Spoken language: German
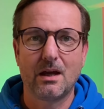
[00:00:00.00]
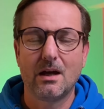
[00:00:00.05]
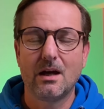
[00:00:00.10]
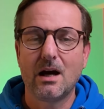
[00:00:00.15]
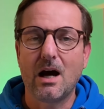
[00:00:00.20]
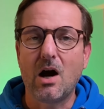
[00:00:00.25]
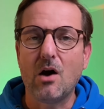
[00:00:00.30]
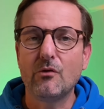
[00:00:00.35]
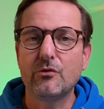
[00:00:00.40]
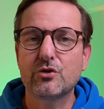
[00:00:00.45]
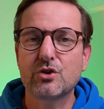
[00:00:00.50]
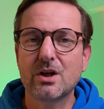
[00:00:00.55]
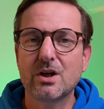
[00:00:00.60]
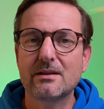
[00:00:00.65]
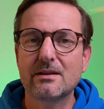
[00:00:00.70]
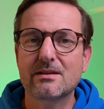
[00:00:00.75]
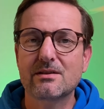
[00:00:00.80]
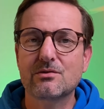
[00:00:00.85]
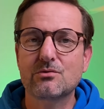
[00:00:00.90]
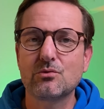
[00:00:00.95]
Auf
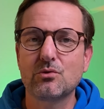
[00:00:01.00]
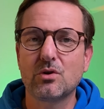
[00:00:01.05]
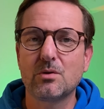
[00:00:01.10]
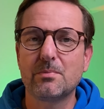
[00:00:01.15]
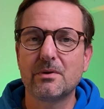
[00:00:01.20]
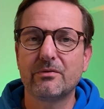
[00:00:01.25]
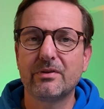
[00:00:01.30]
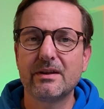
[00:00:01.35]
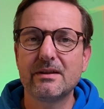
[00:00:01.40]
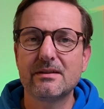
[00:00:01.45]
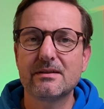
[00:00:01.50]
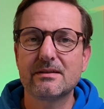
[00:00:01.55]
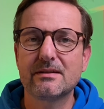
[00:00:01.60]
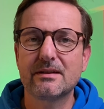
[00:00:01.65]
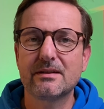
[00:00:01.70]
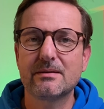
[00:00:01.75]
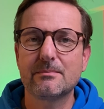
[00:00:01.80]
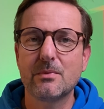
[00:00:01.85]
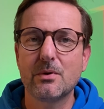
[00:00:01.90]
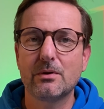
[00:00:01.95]
Schatzsuche befinden
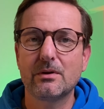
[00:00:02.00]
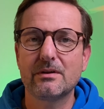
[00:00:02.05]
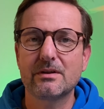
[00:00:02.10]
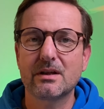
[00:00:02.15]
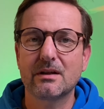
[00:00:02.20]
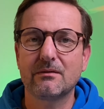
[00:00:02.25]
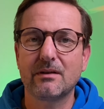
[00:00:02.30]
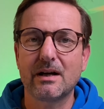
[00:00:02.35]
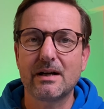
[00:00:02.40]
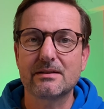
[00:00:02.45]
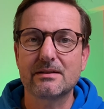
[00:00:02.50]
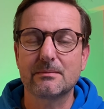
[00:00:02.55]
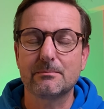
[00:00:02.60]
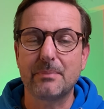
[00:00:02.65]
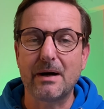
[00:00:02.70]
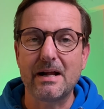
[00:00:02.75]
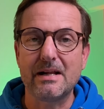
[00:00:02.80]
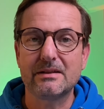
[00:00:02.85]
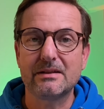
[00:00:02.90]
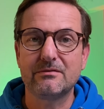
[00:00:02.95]
sich möglicherweise
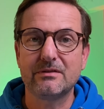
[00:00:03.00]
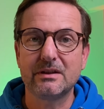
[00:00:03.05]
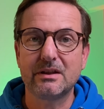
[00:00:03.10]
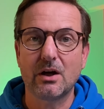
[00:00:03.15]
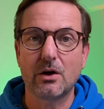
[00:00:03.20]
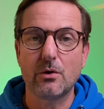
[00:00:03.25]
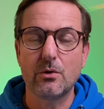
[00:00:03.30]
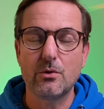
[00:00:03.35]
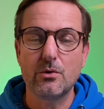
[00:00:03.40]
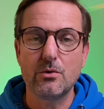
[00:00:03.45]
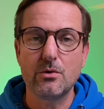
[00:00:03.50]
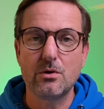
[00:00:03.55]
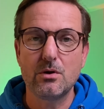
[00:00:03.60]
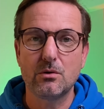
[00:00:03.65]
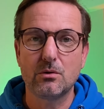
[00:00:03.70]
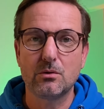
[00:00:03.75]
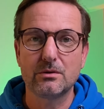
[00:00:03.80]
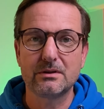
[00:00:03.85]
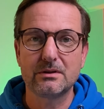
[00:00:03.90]
bald wieder Öl- und